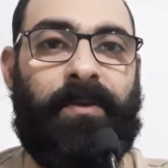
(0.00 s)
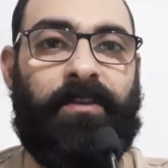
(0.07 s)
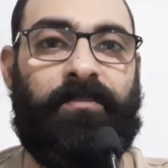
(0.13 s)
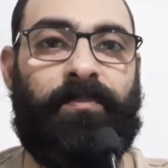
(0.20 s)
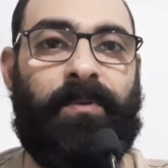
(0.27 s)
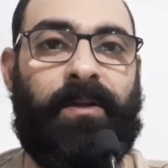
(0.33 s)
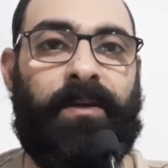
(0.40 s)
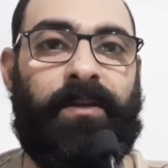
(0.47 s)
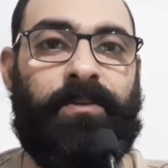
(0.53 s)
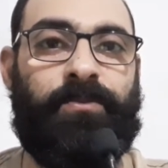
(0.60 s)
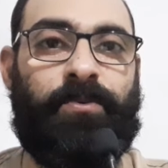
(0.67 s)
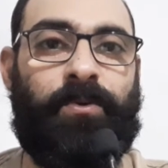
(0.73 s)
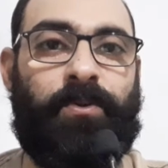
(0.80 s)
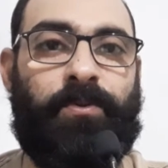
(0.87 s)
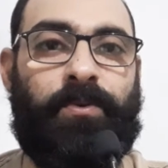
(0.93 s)
बेस बनाएं इन
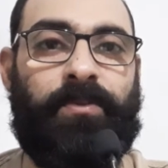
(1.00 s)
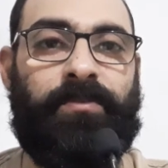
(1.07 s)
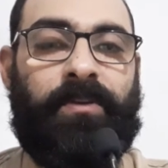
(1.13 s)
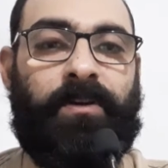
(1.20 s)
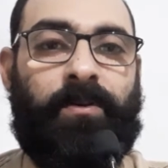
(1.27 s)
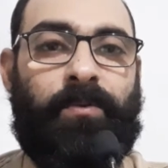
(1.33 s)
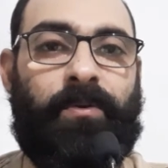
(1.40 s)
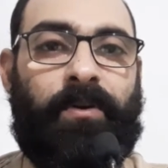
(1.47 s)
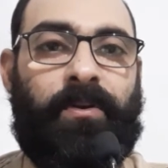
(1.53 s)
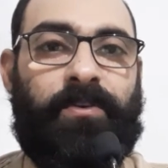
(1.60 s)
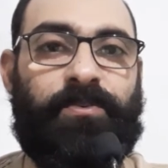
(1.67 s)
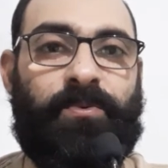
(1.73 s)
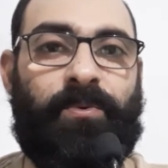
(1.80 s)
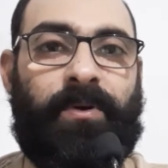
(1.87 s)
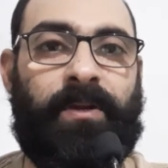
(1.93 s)
छोटे छोटे जिक्र को करना
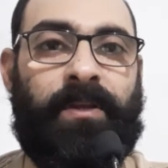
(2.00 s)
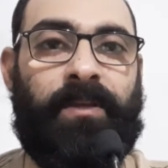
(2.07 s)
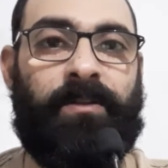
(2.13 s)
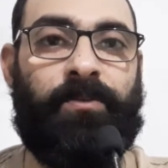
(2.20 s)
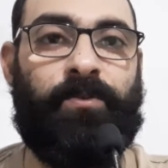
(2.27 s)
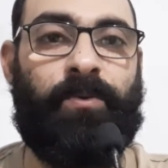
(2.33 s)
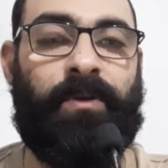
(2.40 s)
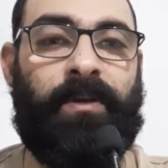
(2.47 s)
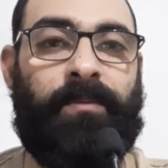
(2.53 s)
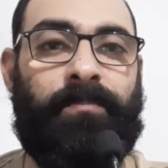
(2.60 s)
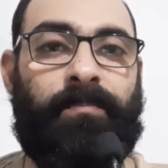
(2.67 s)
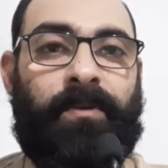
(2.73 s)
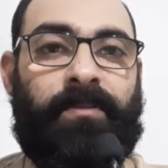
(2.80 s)
शुरू करें जो कि